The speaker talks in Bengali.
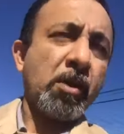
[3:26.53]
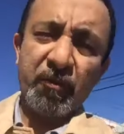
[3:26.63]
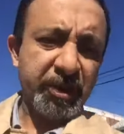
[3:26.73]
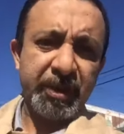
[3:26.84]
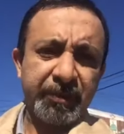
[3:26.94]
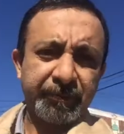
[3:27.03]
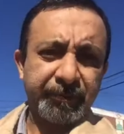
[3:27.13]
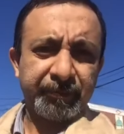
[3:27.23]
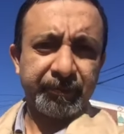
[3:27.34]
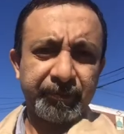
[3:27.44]
অবভিয়াসলি
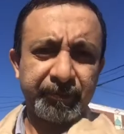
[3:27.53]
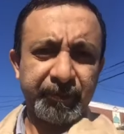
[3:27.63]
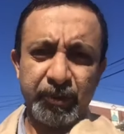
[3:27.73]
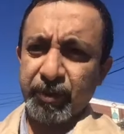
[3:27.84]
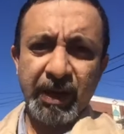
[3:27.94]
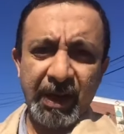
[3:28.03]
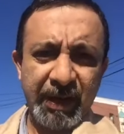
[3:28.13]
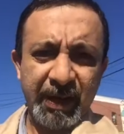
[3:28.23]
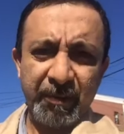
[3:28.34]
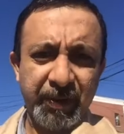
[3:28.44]
সে তো
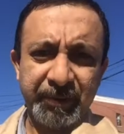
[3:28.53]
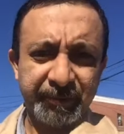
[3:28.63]
গালাগালি খাবেই